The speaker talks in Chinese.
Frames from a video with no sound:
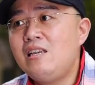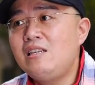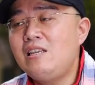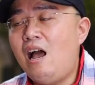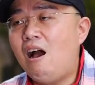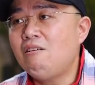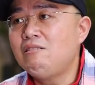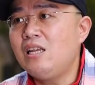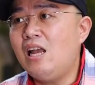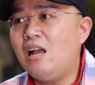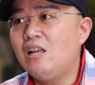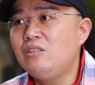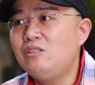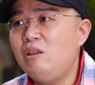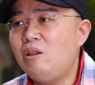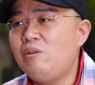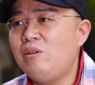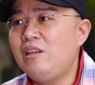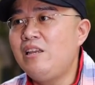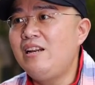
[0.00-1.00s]
现在好像
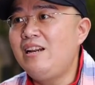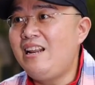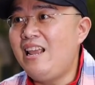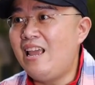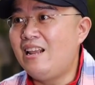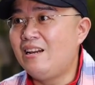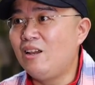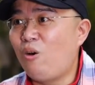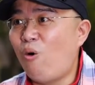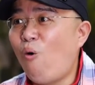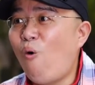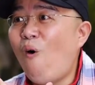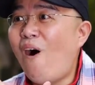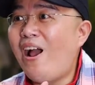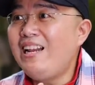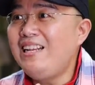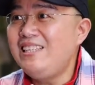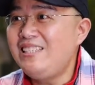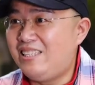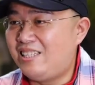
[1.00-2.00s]
对于脸的
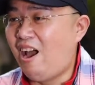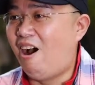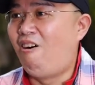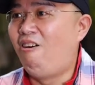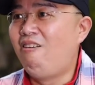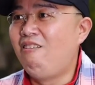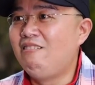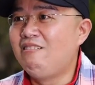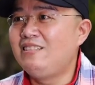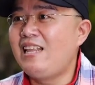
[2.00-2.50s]
宽小、